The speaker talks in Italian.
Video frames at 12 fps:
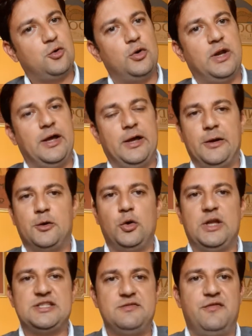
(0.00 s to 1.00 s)
con la, con
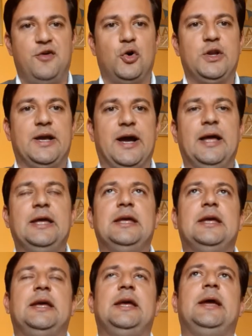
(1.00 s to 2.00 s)
la sinfonica.
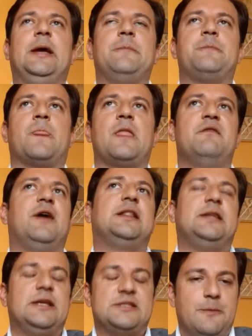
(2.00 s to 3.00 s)
E, ehm,
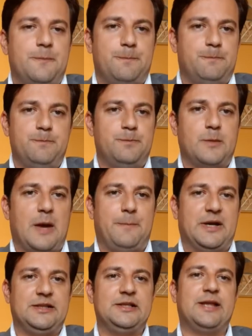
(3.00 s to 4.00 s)
infatti se a
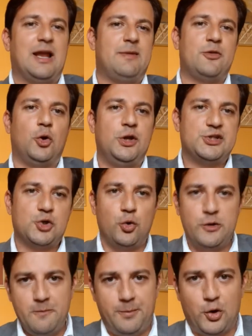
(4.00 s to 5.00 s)
partire dalla Manon
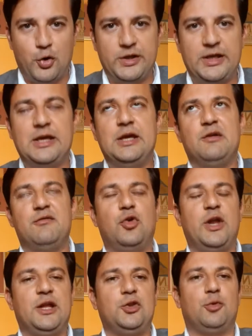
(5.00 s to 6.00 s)
Lescaut in poi,
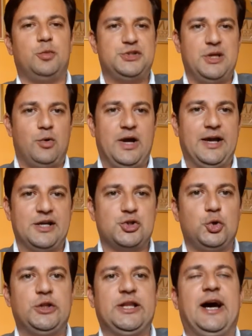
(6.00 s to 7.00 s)
volendo, possiamo anche
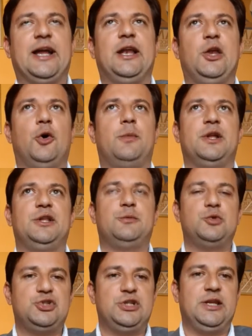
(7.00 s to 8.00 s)
ascoltare le opere di
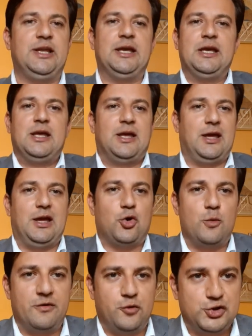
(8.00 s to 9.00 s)
Puccini eh,
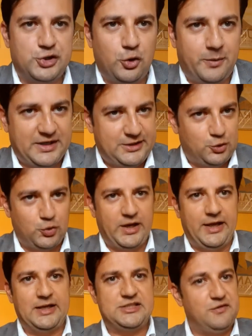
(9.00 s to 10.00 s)
come fossero
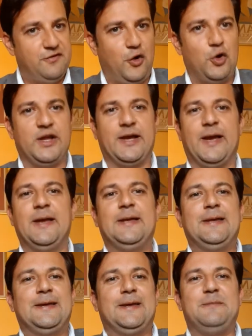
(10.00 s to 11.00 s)
partiture sinfoniche.
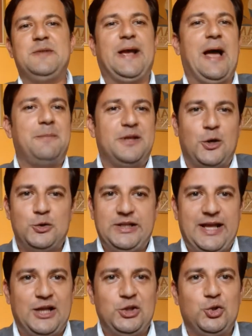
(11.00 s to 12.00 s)
Eh, mi capita ogni
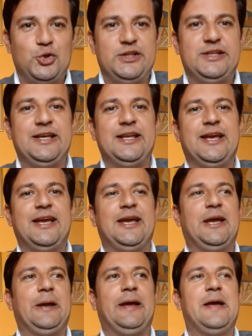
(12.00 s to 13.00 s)
tanto di
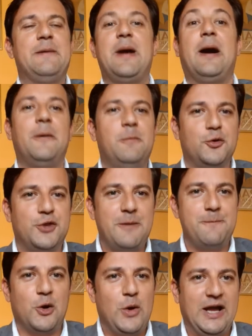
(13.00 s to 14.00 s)
dire, ma
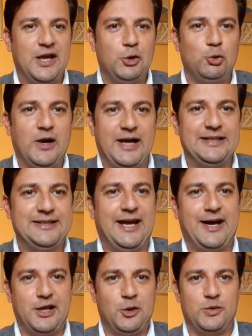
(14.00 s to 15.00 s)
potrebbero anche non
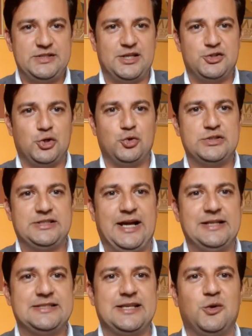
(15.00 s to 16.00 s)
cantare in questa
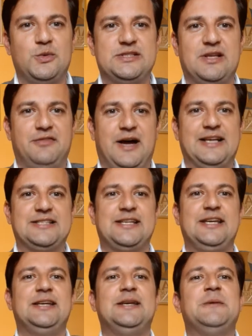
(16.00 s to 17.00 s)
circostanza, in questa
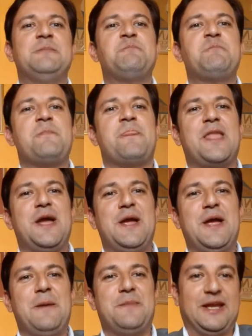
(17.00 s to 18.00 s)
fase,
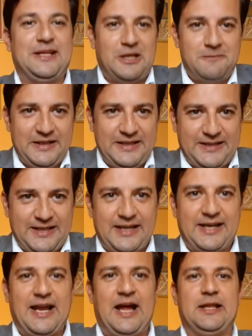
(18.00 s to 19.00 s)
eh, perché è talmente
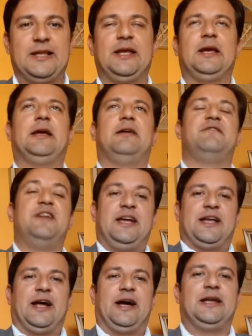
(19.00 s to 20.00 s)
grande e
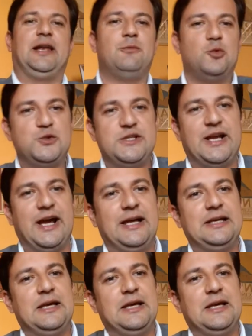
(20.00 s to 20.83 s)
vera la musica,